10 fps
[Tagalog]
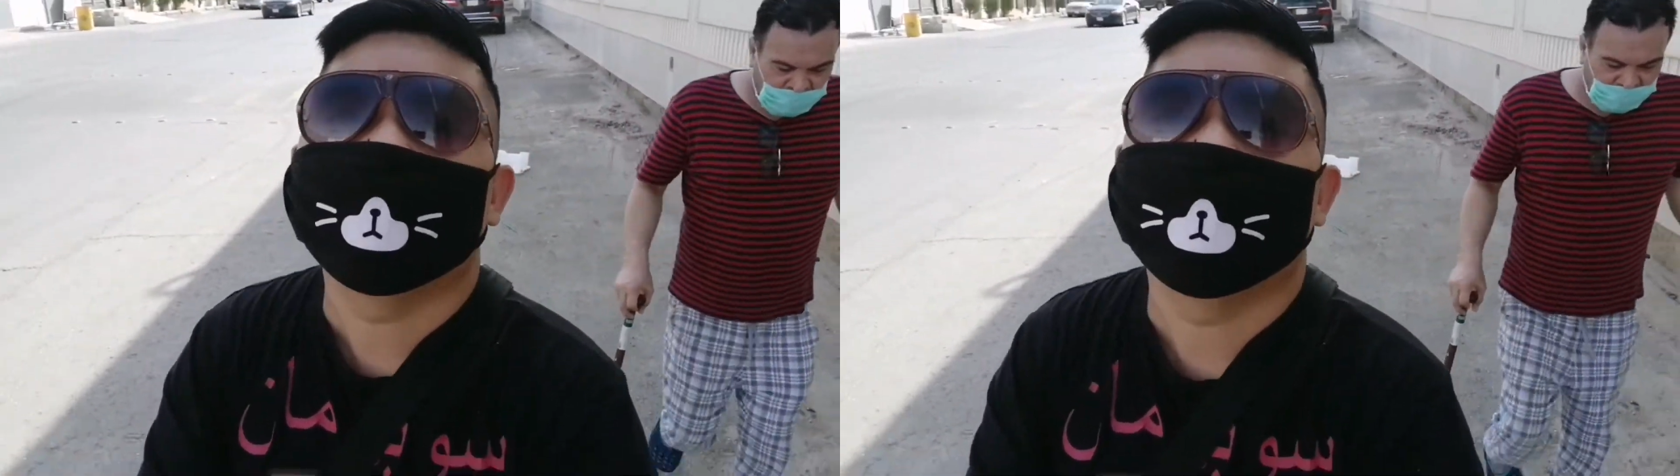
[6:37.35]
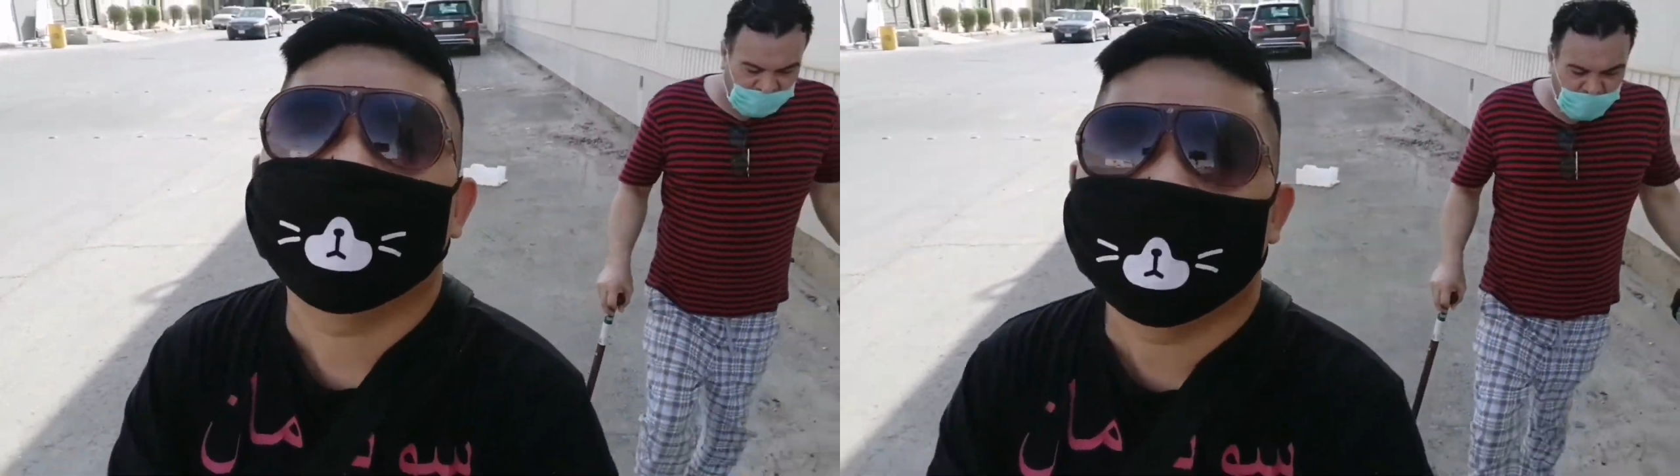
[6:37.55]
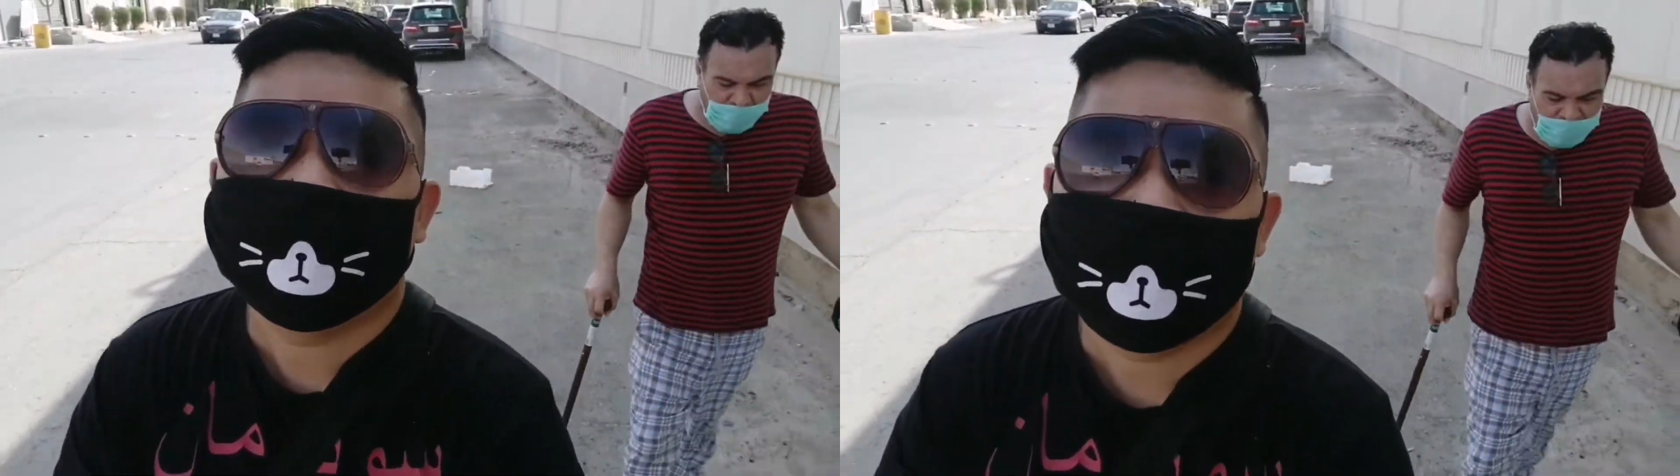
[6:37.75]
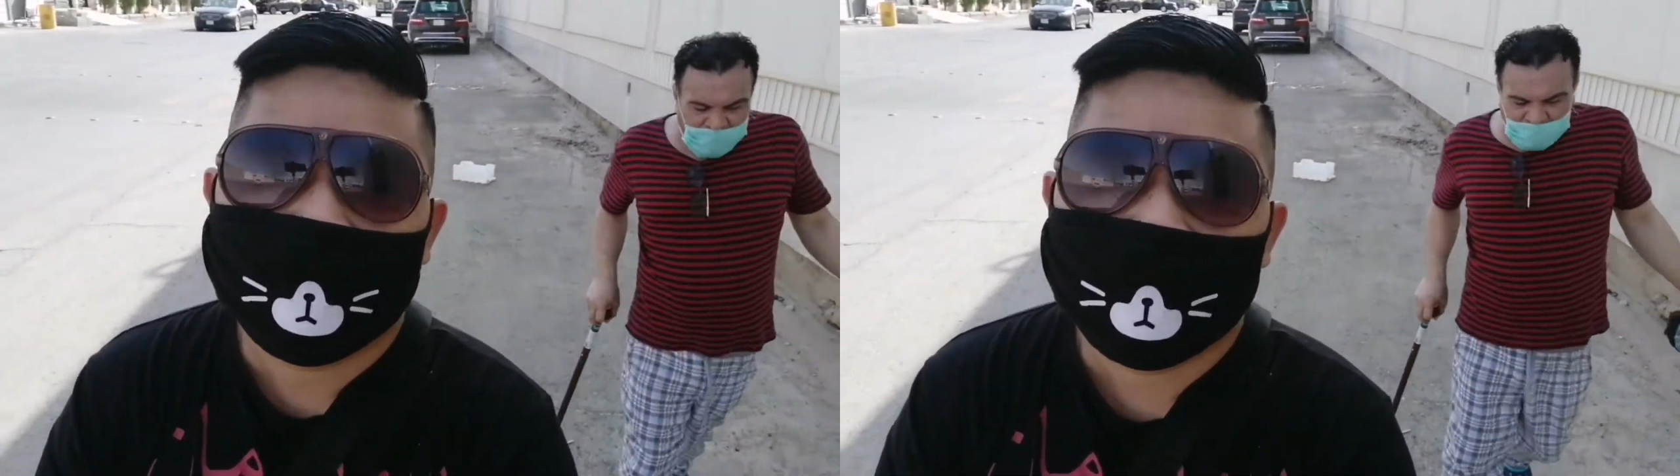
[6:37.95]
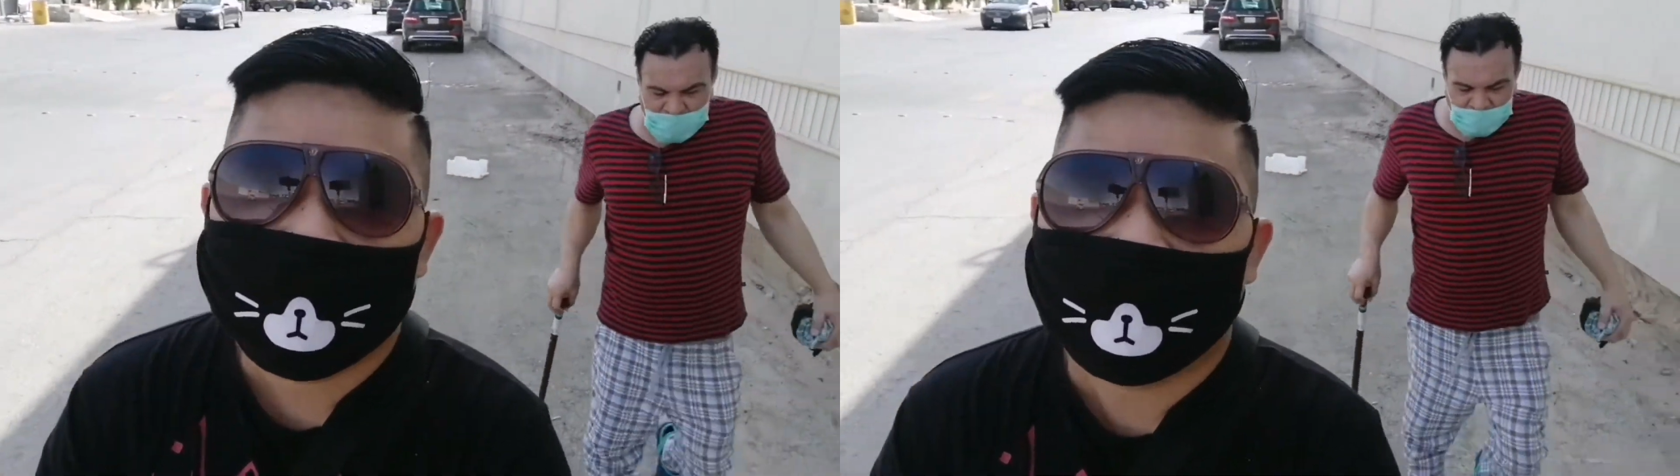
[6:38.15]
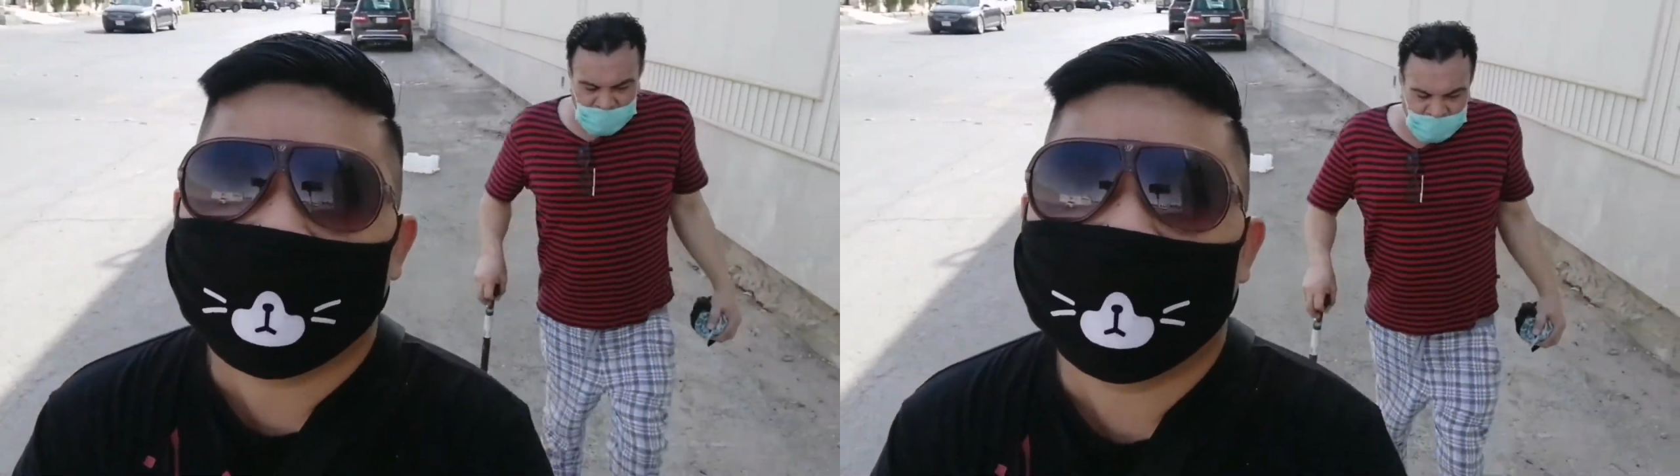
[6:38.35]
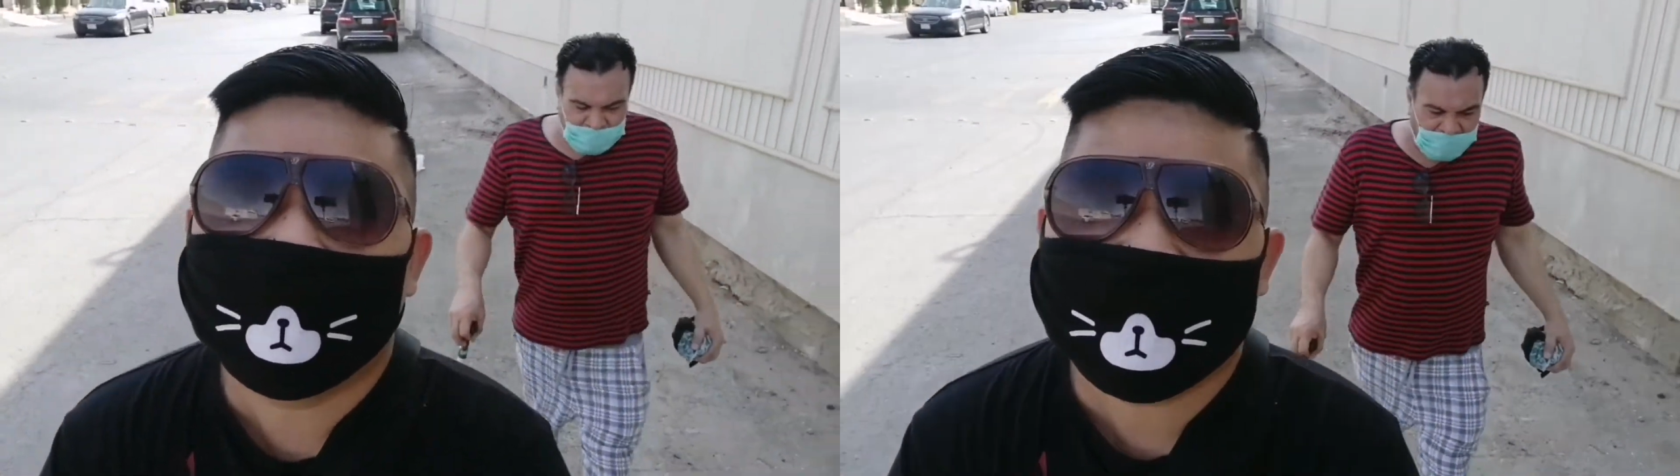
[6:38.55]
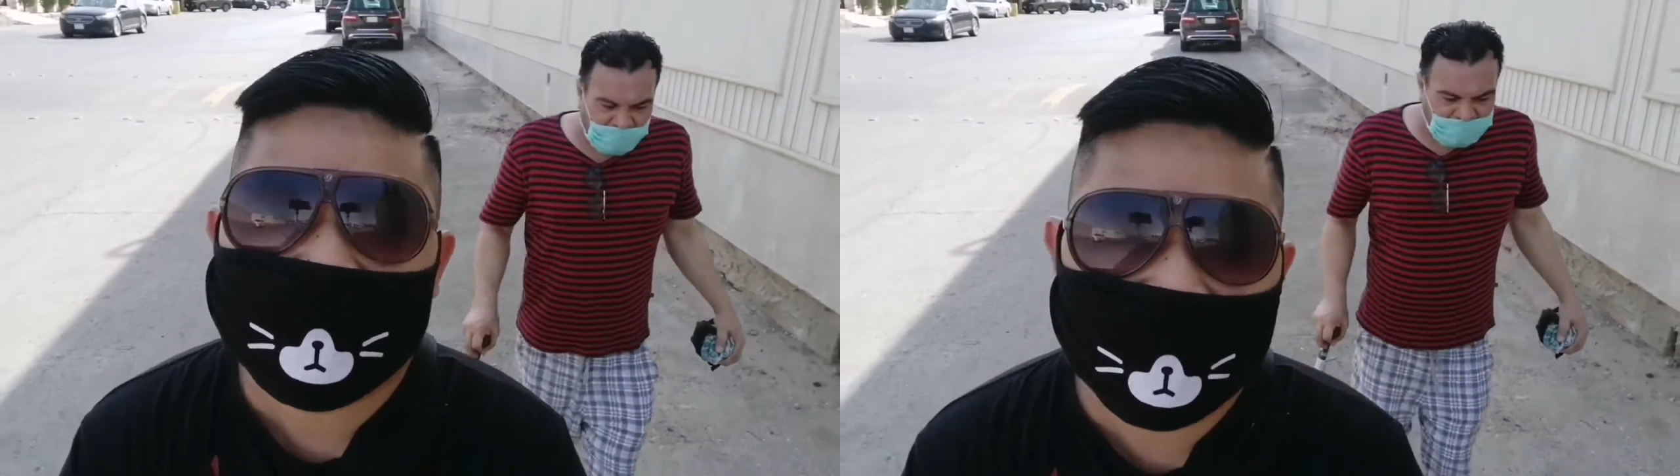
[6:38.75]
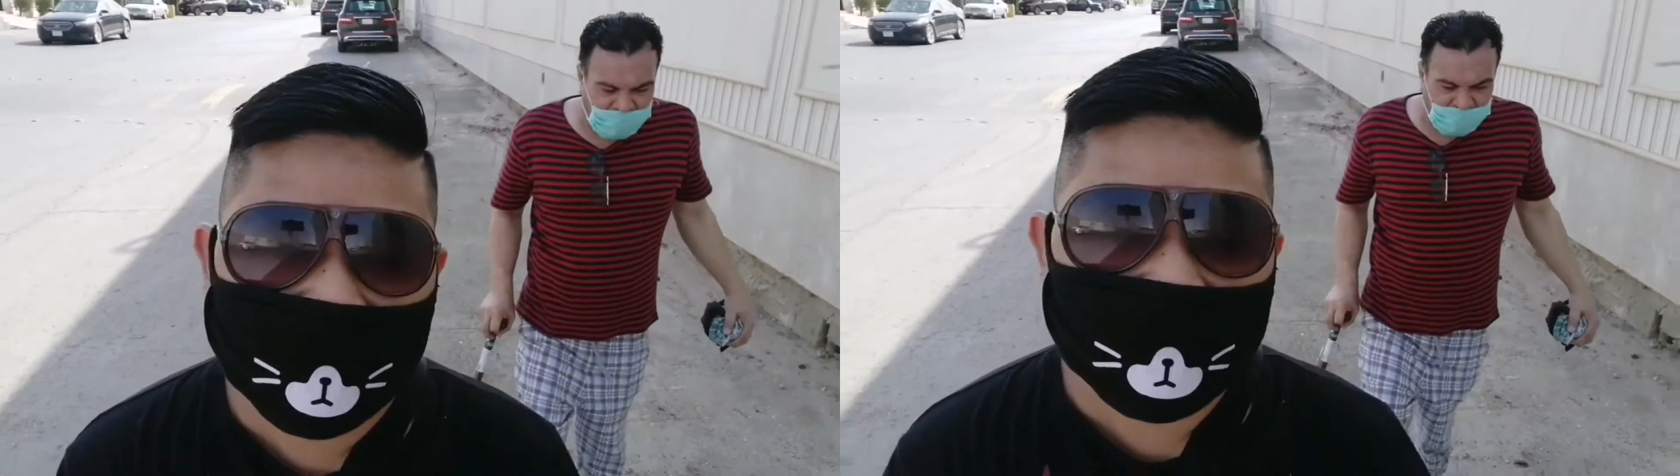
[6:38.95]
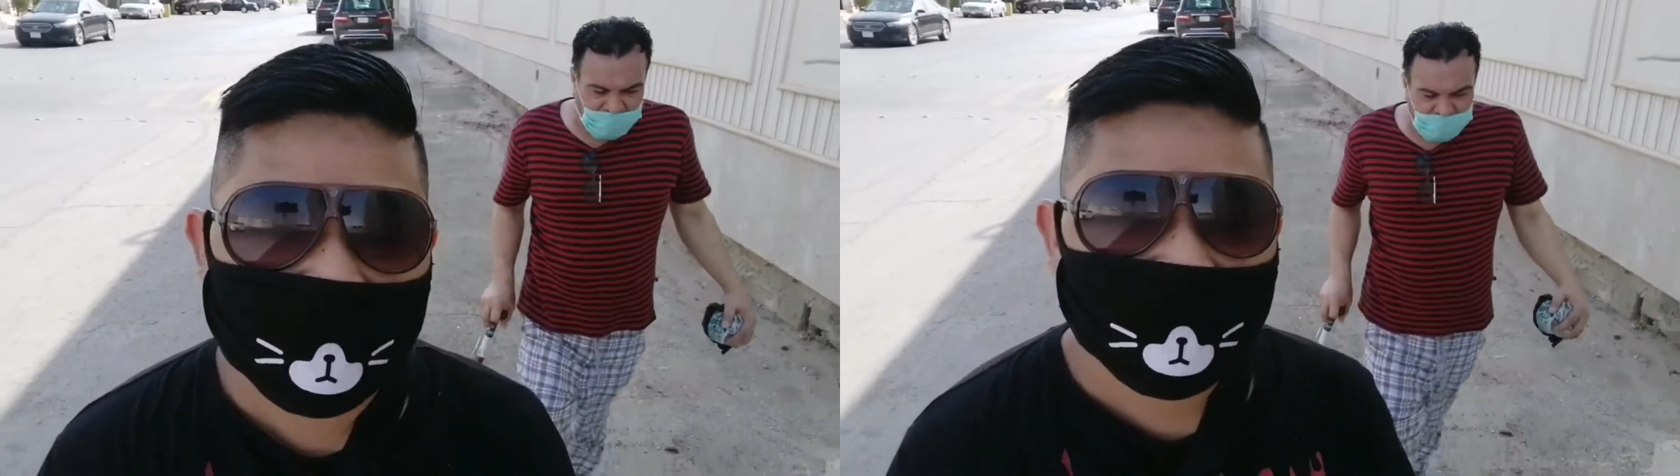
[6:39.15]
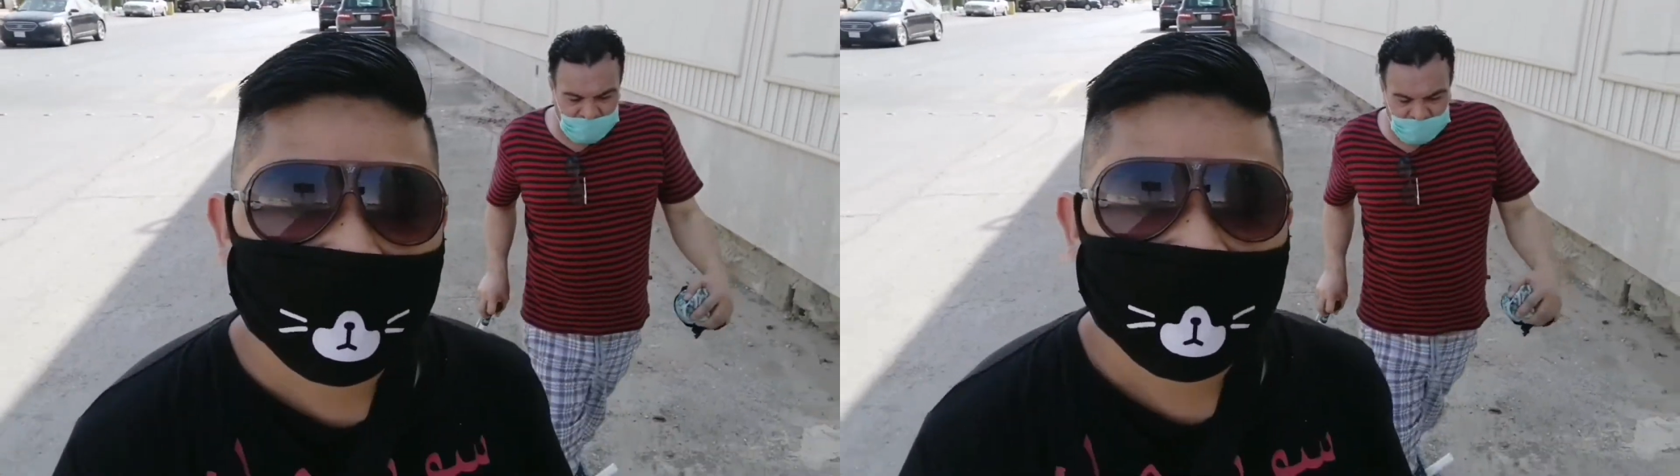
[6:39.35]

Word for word: Hindi ko nga alam. Oh, basta ano. Eh.